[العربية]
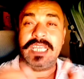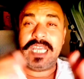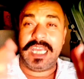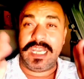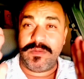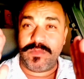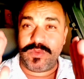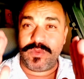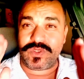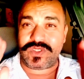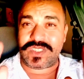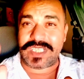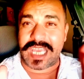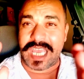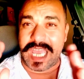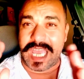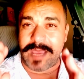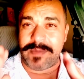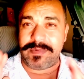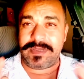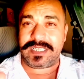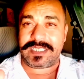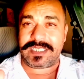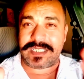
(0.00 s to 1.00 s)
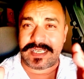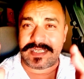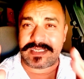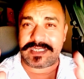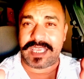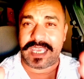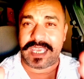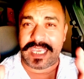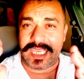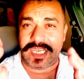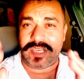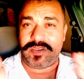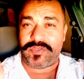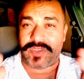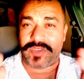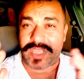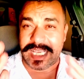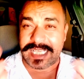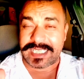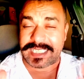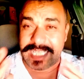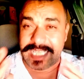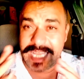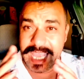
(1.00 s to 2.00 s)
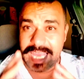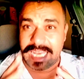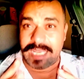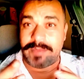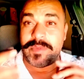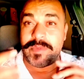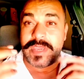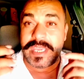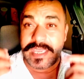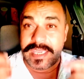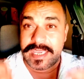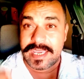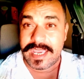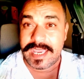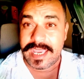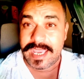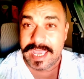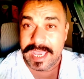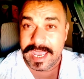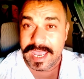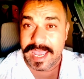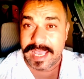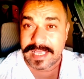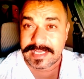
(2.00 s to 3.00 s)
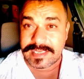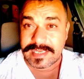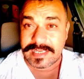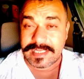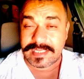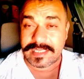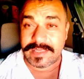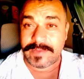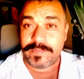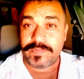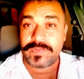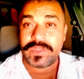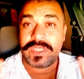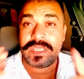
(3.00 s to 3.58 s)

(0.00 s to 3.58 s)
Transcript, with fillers: المنتخب الجزائري في كاس العالم اي يا سيدي